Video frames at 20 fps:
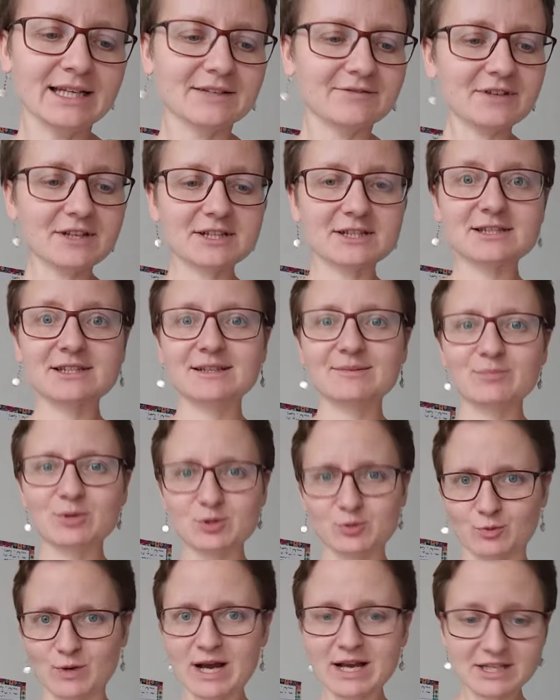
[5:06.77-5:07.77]
Więc
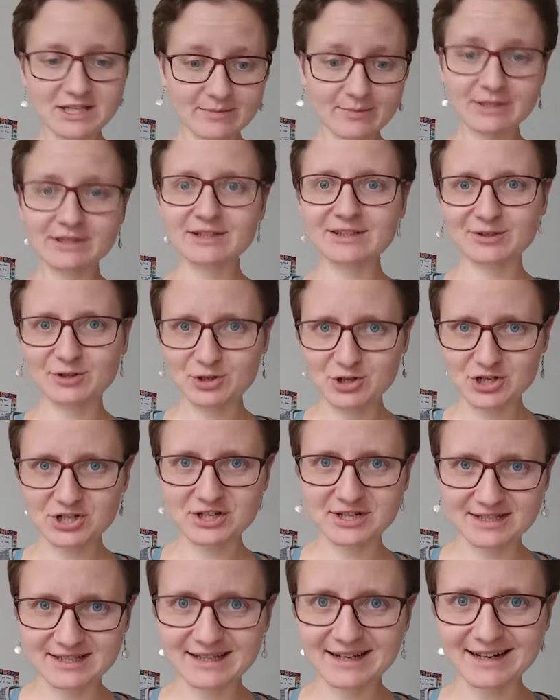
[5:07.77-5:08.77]
posłuchajcie, będę
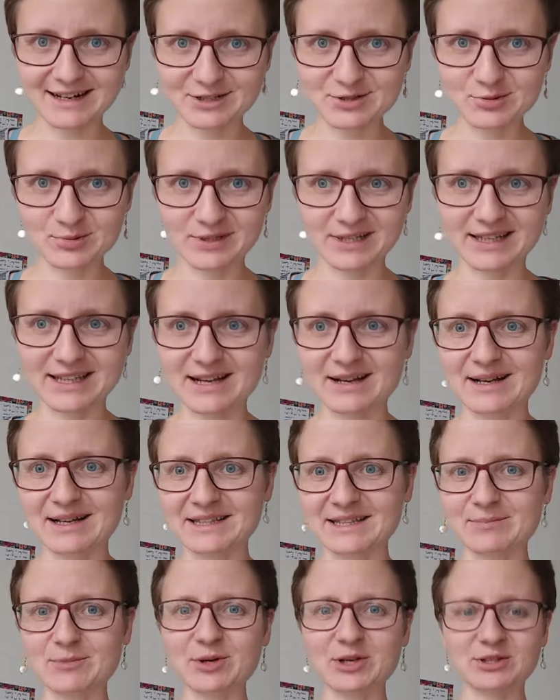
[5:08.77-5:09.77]
troszeczkę zerkać tutaj na,
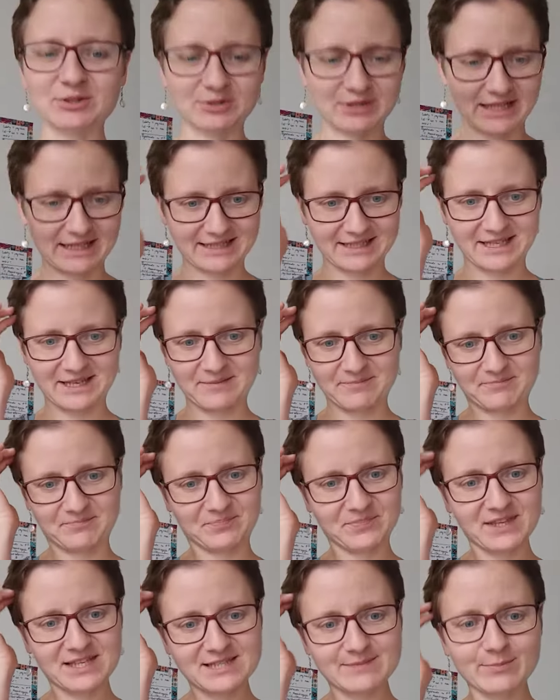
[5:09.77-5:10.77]
na moje notatki.
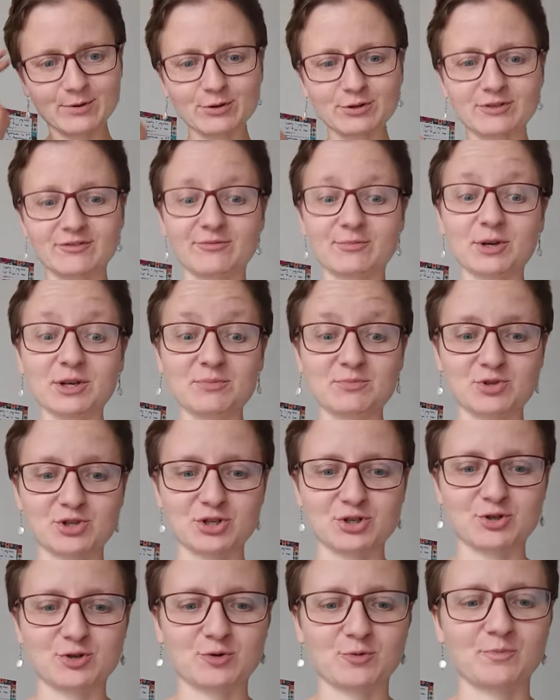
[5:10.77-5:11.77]
Sport w moim
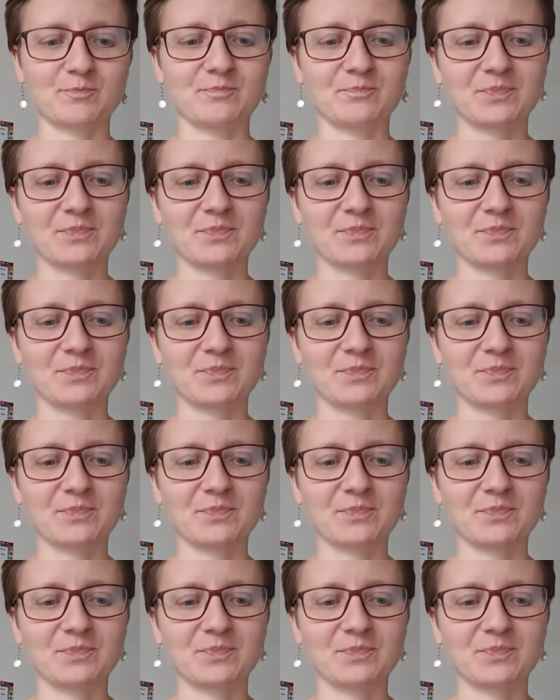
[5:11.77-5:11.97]
życiu.